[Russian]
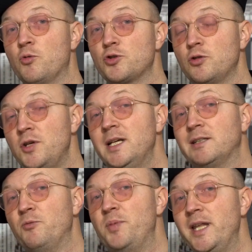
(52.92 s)
мундштуки
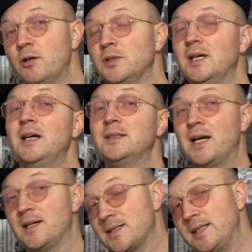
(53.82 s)
этого периода
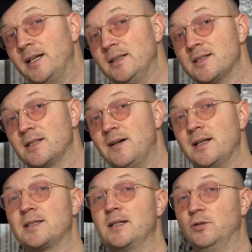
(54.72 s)
так и стали
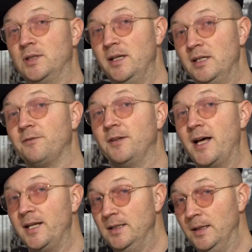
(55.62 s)
называться Ottolink
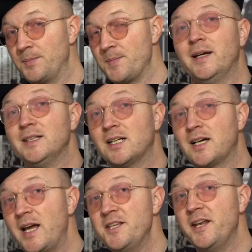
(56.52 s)
Флорида. Это
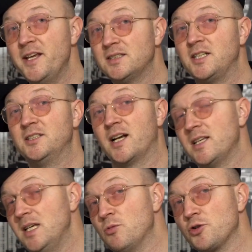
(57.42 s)
крайне редкие
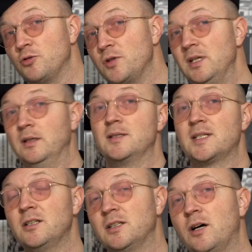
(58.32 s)
дорогие муштуки.
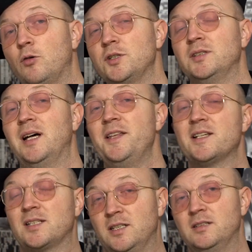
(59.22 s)
Цена доходит до
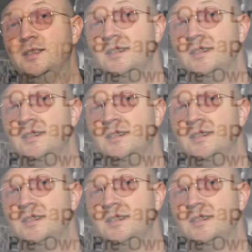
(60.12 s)
нескольких